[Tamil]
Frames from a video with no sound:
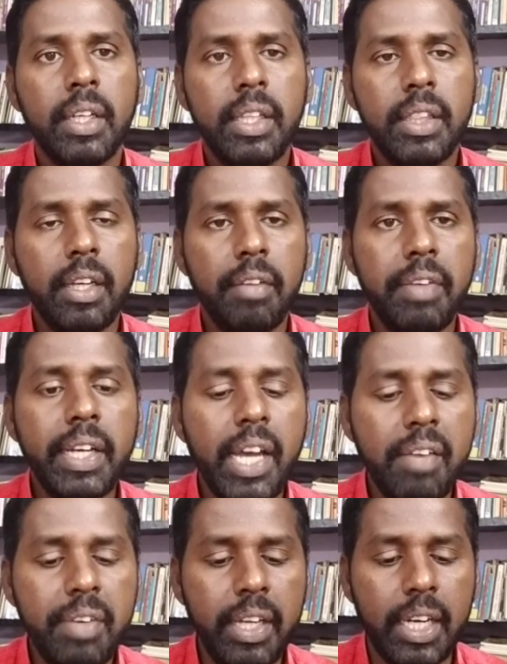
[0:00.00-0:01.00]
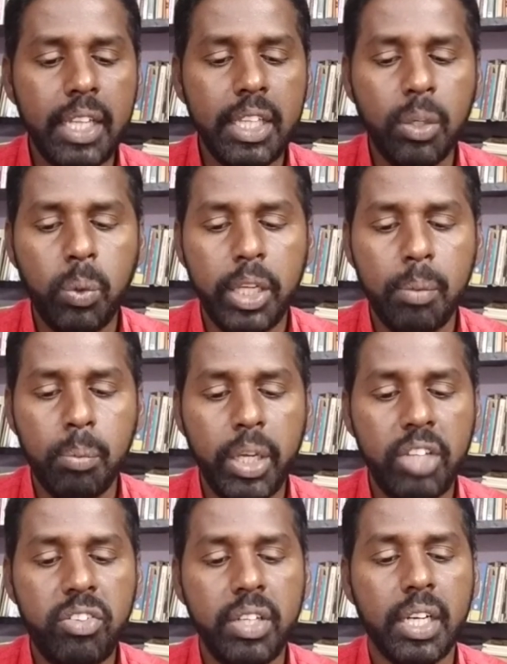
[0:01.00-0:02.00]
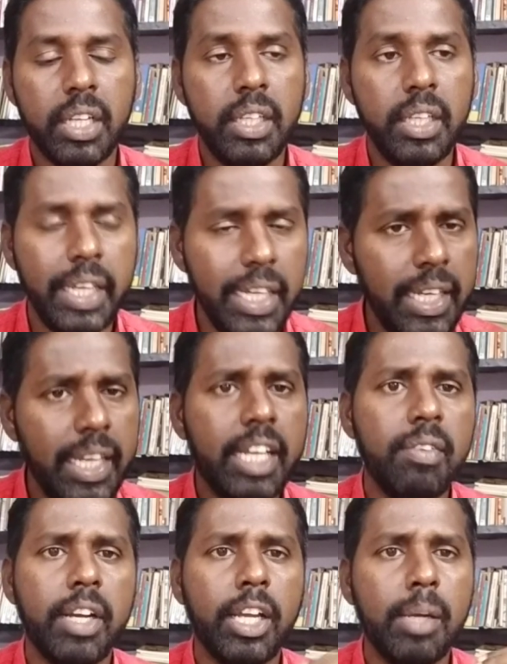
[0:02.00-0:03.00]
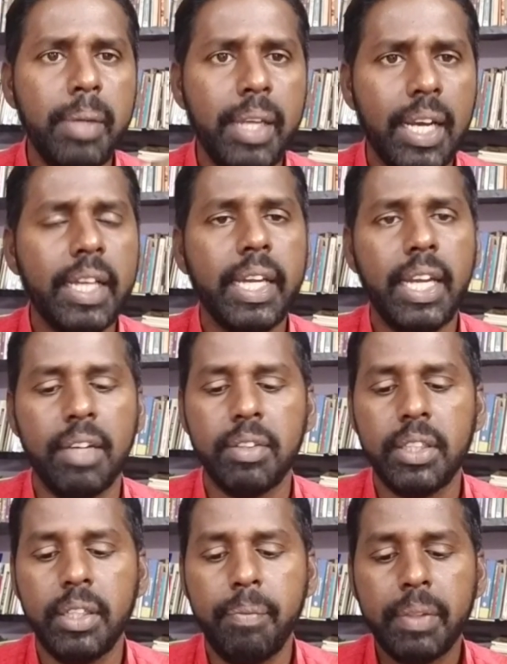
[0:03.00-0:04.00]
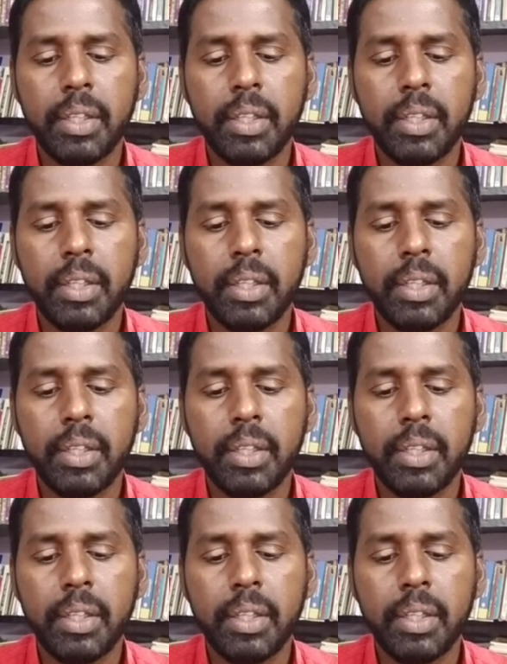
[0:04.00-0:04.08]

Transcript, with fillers: இந்த வினாவிடை எழுதக்கூடிய முயற்சிங்கிறது இன்னைக்கு வரைக்கும் இலங்கையில வந்து